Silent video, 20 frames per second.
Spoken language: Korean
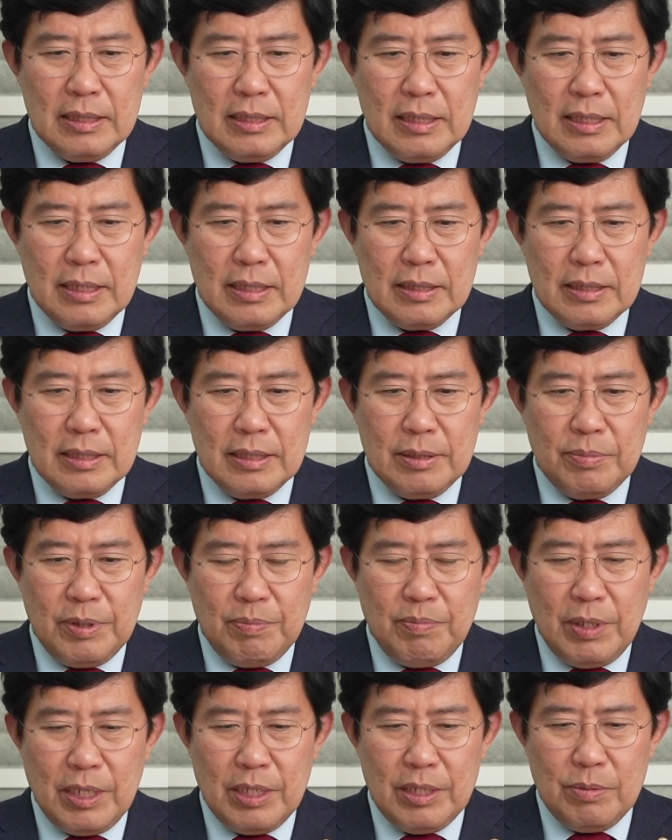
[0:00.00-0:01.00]
그런 그
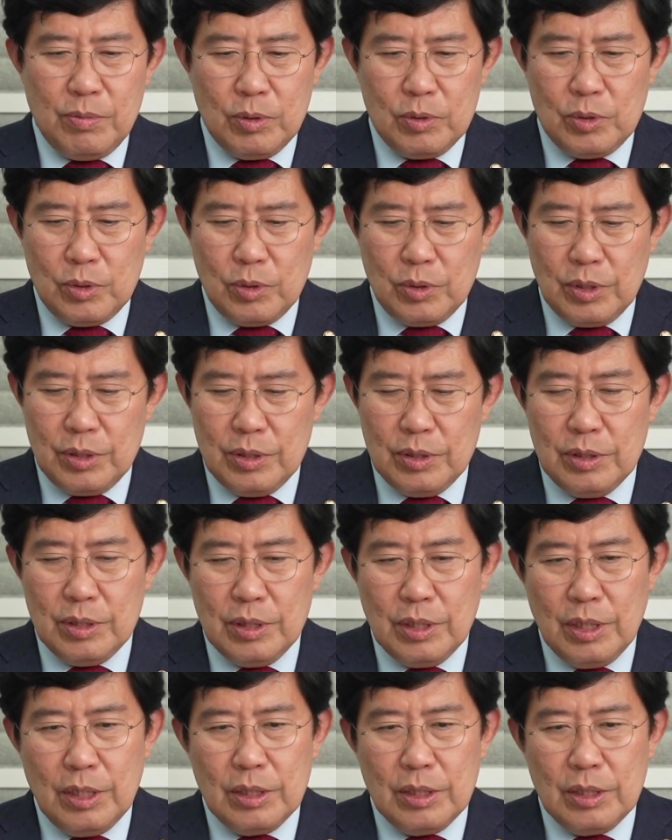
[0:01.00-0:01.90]
비판의 목소리는